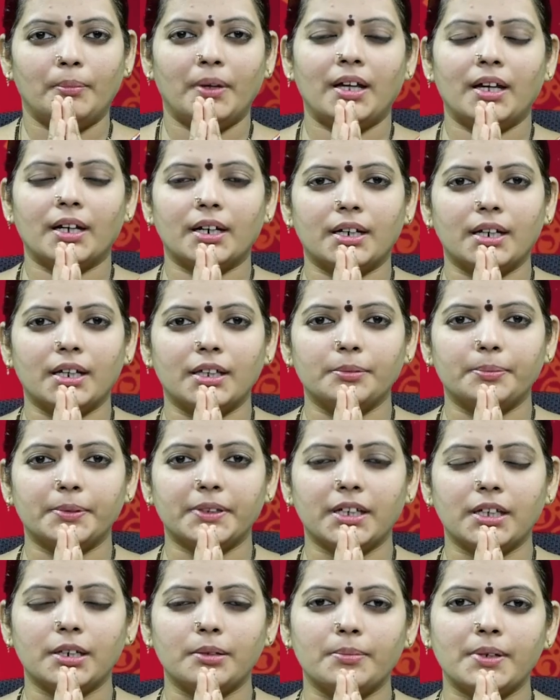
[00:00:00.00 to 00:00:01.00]

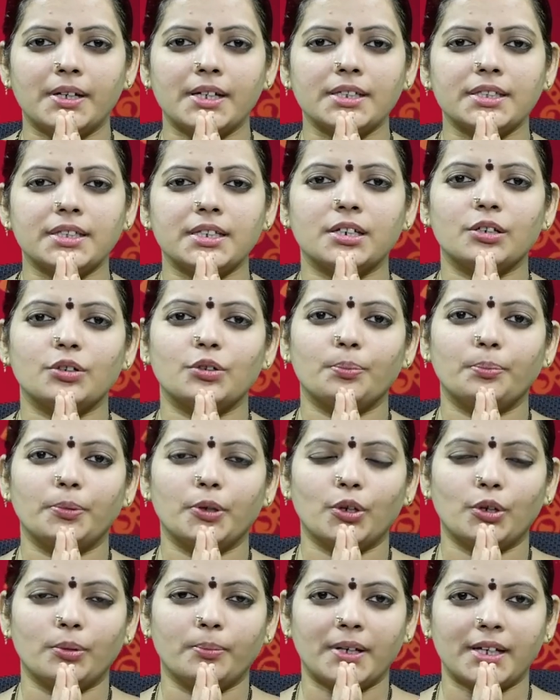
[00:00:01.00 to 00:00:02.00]
మహాగణాధిపతి నమ శ్రీ
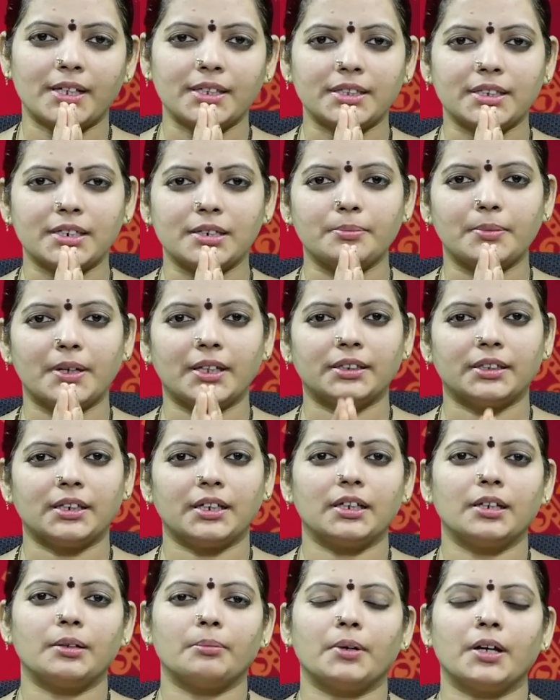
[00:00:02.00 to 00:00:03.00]
గురుభ్యో నమ
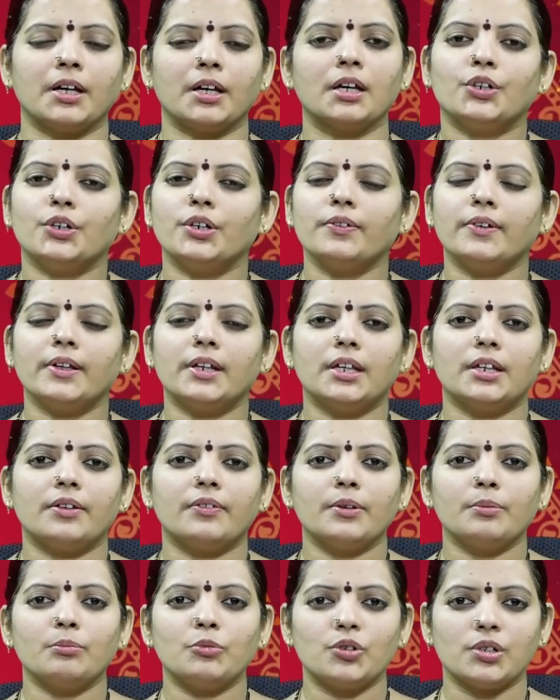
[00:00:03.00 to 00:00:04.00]
శ్రీమాత్రే నమ రెండు వేల
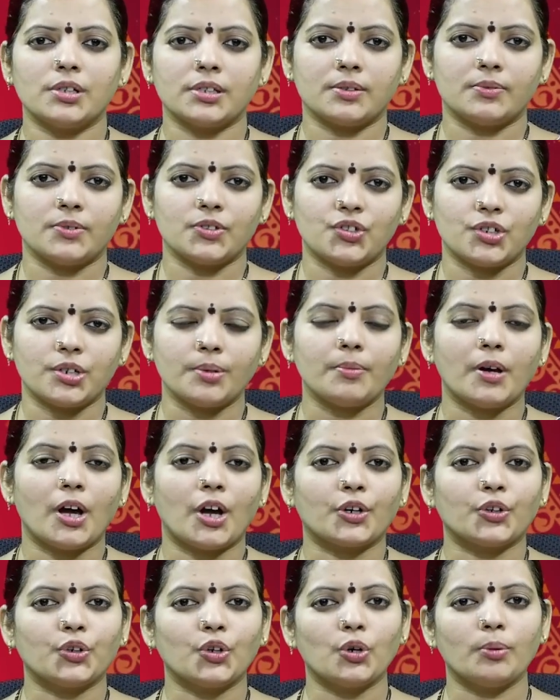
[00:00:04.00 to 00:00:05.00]
ఇరవై మూడో సంవత్సరం
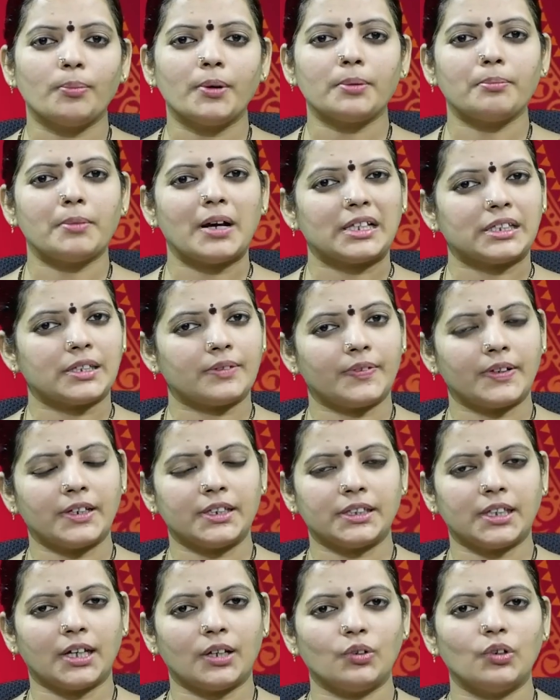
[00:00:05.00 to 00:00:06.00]
అక్టోబర్ మాస
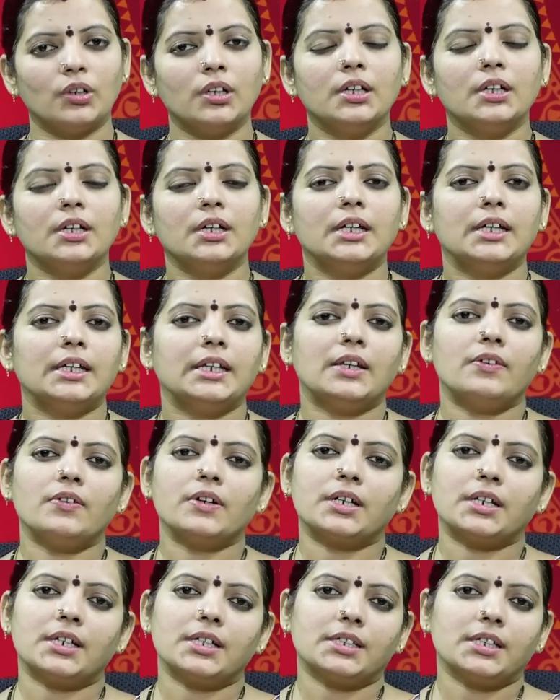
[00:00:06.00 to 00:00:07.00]
ఫలితాలు
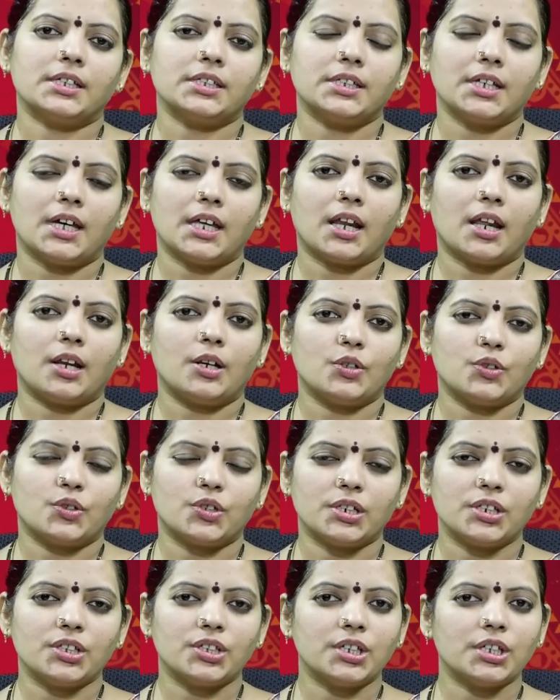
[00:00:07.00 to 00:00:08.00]
నవగ్రహ సంచారాలను
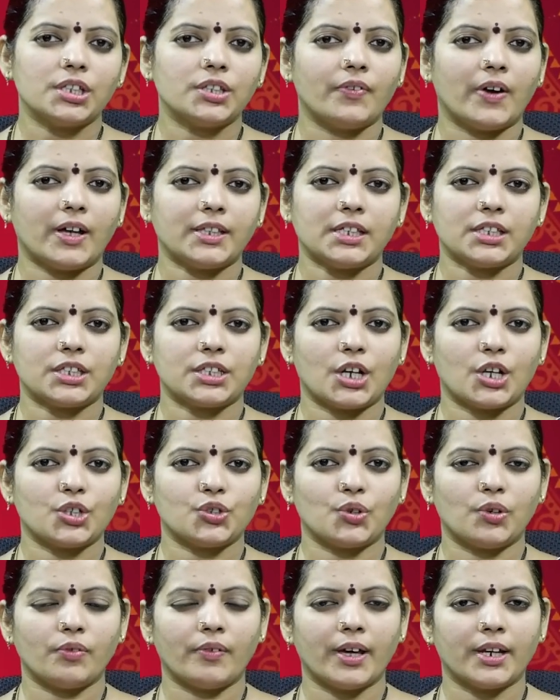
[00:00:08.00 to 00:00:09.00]
అనుసరించి ద్వాదశ
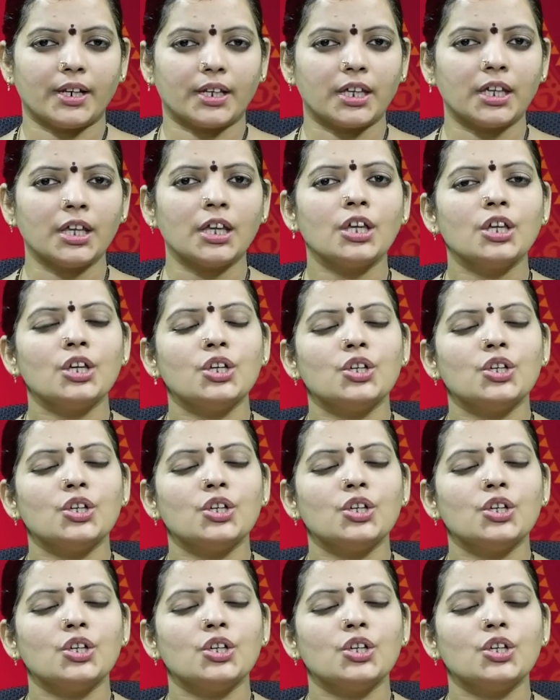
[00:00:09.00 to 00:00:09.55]
రాసుల వారికి